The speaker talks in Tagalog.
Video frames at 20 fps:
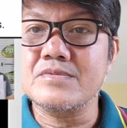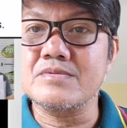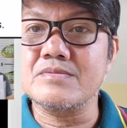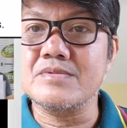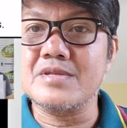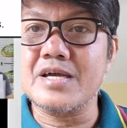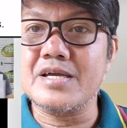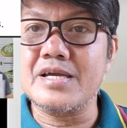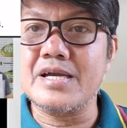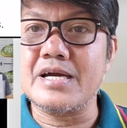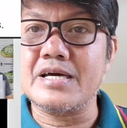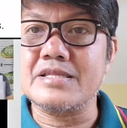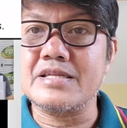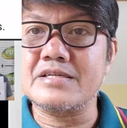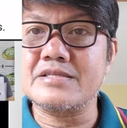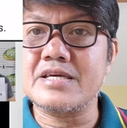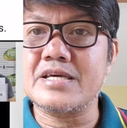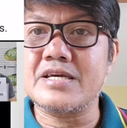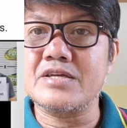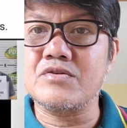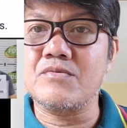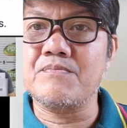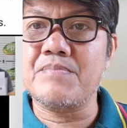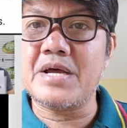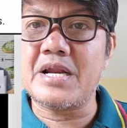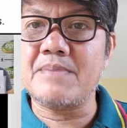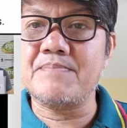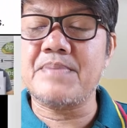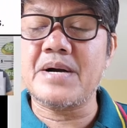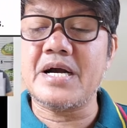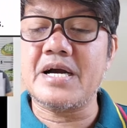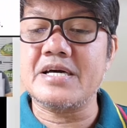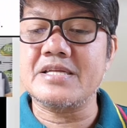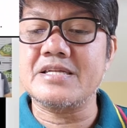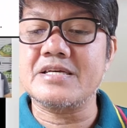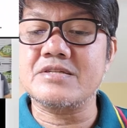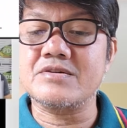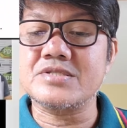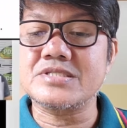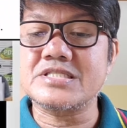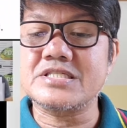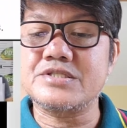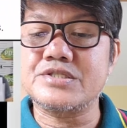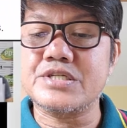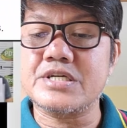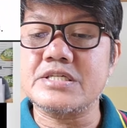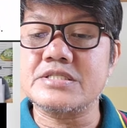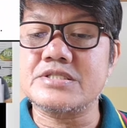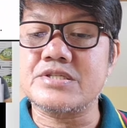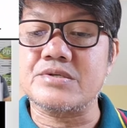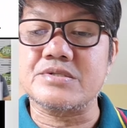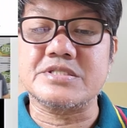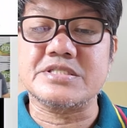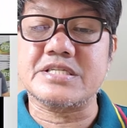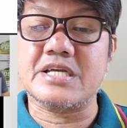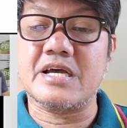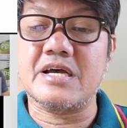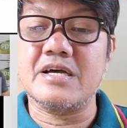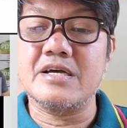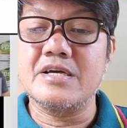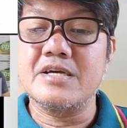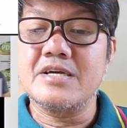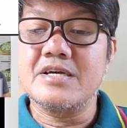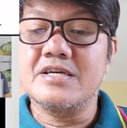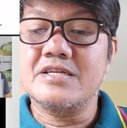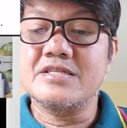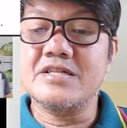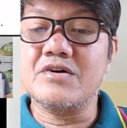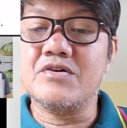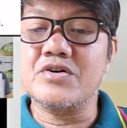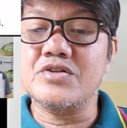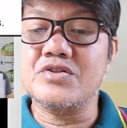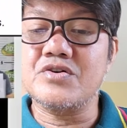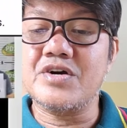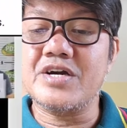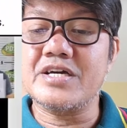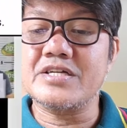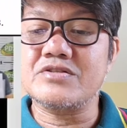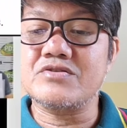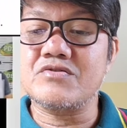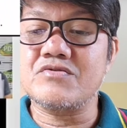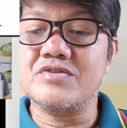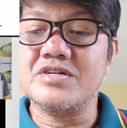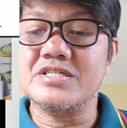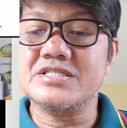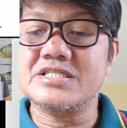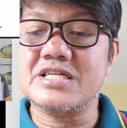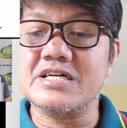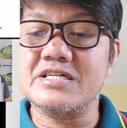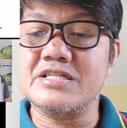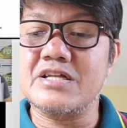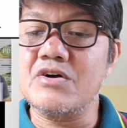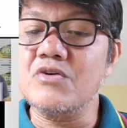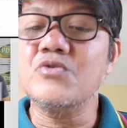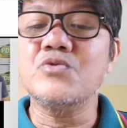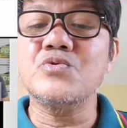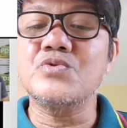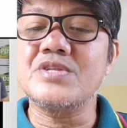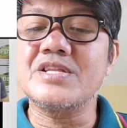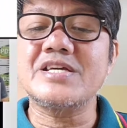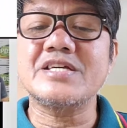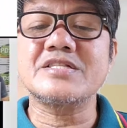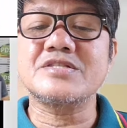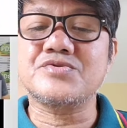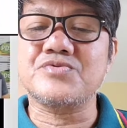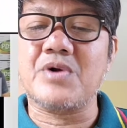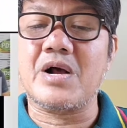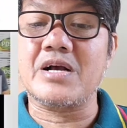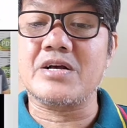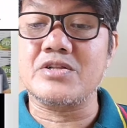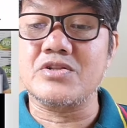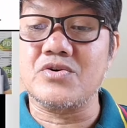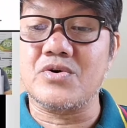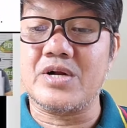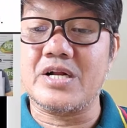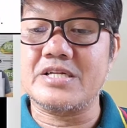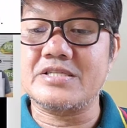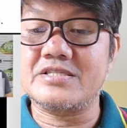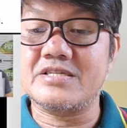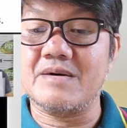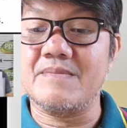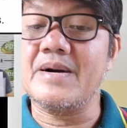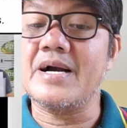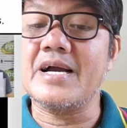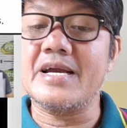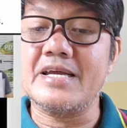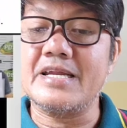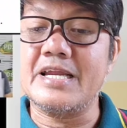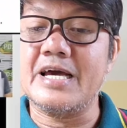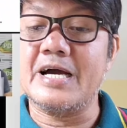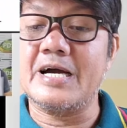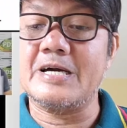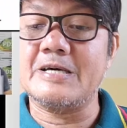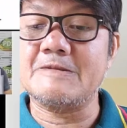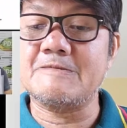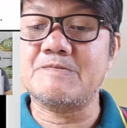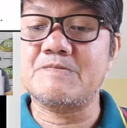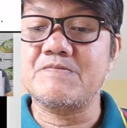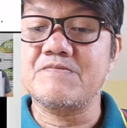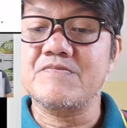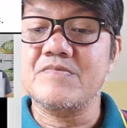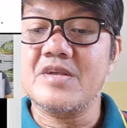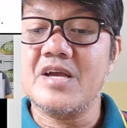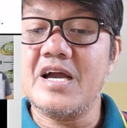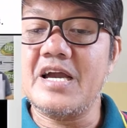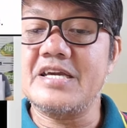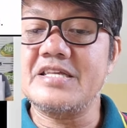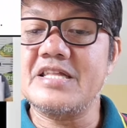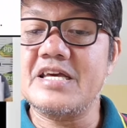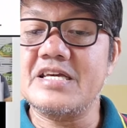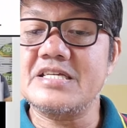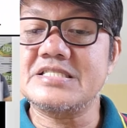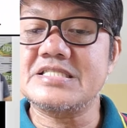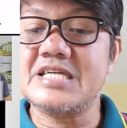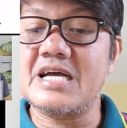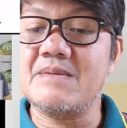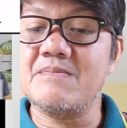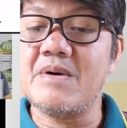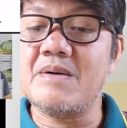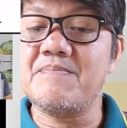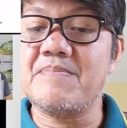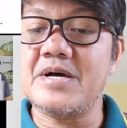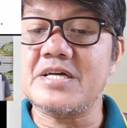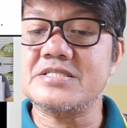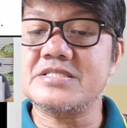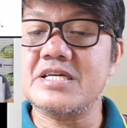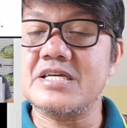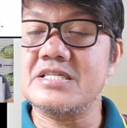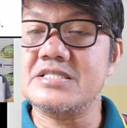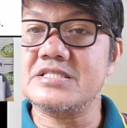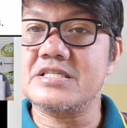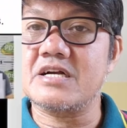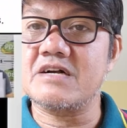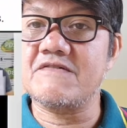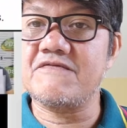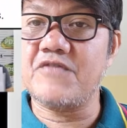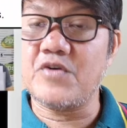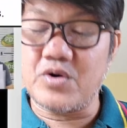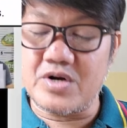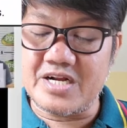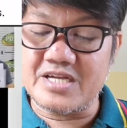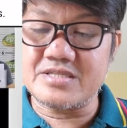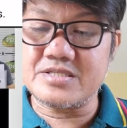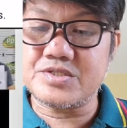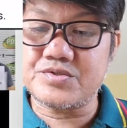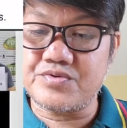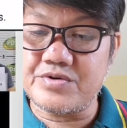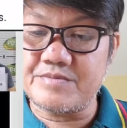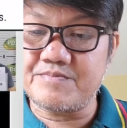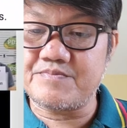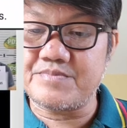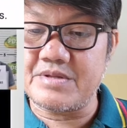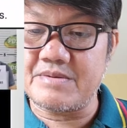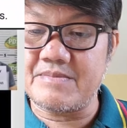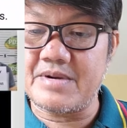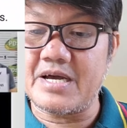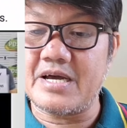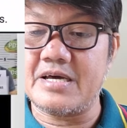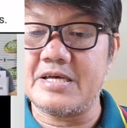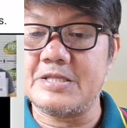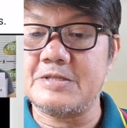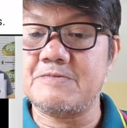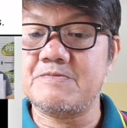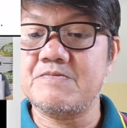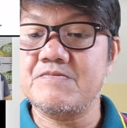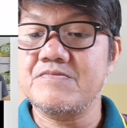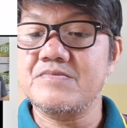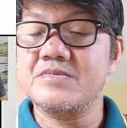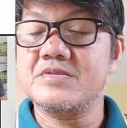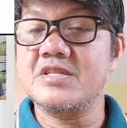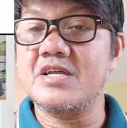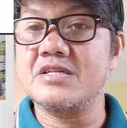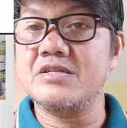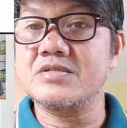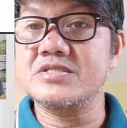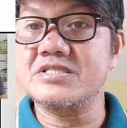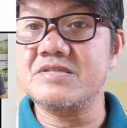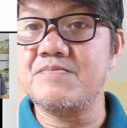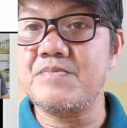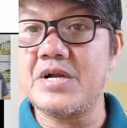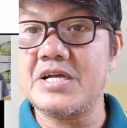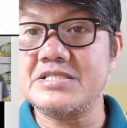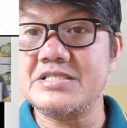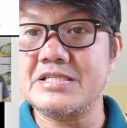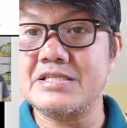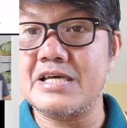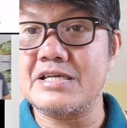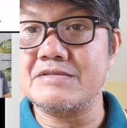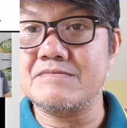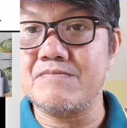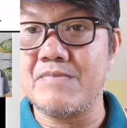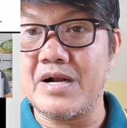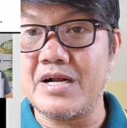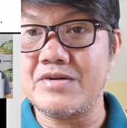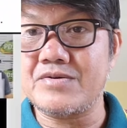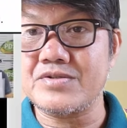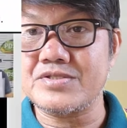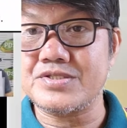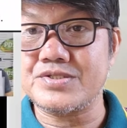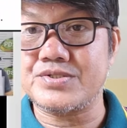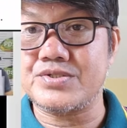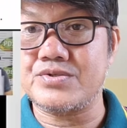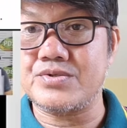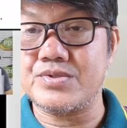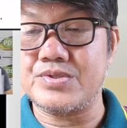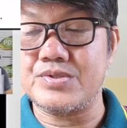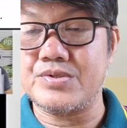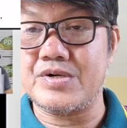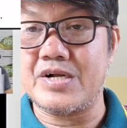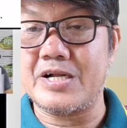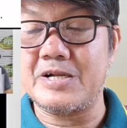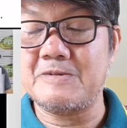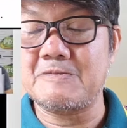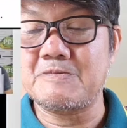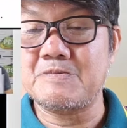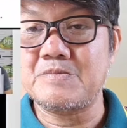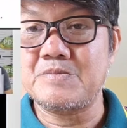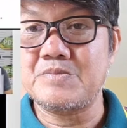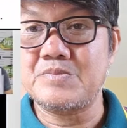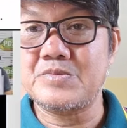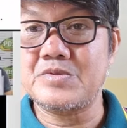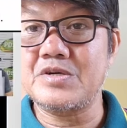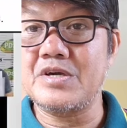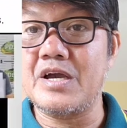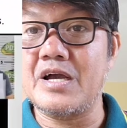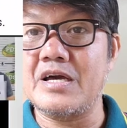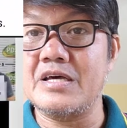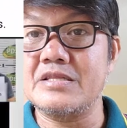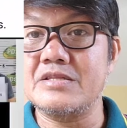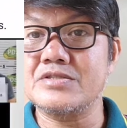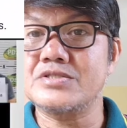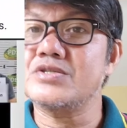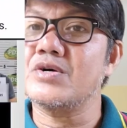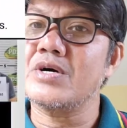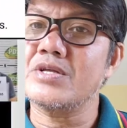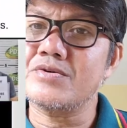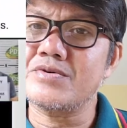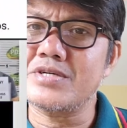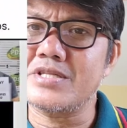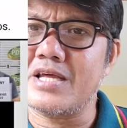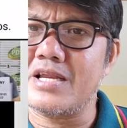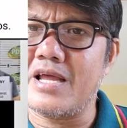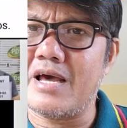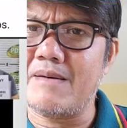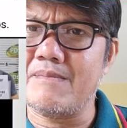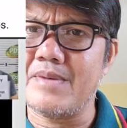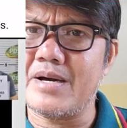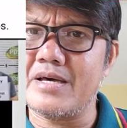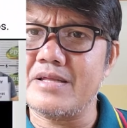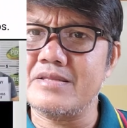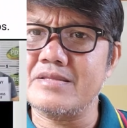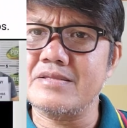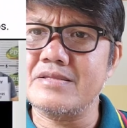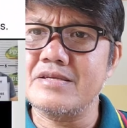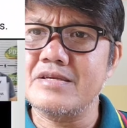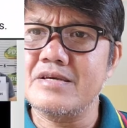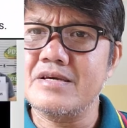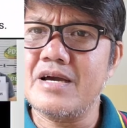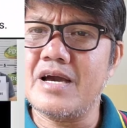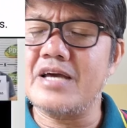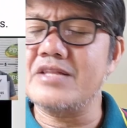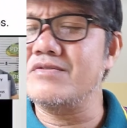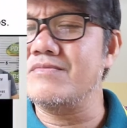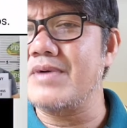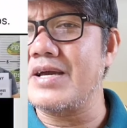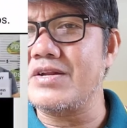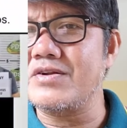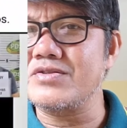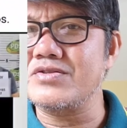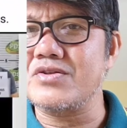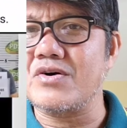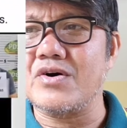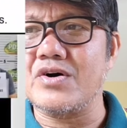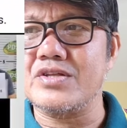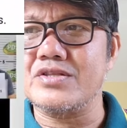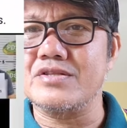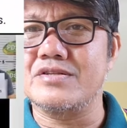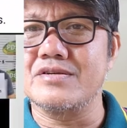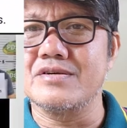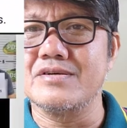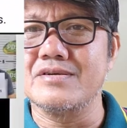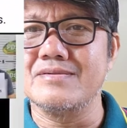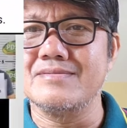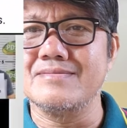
hmm, ayan, at ikinumpara pa nga nitong si Jason sa, nakuno etong isang nahuling drug lord kamakailan, ay naisama pa sa isang foreign trip naman natong si President Marcos Jr. Yan. So, anong kinalaman? Anong meron doon?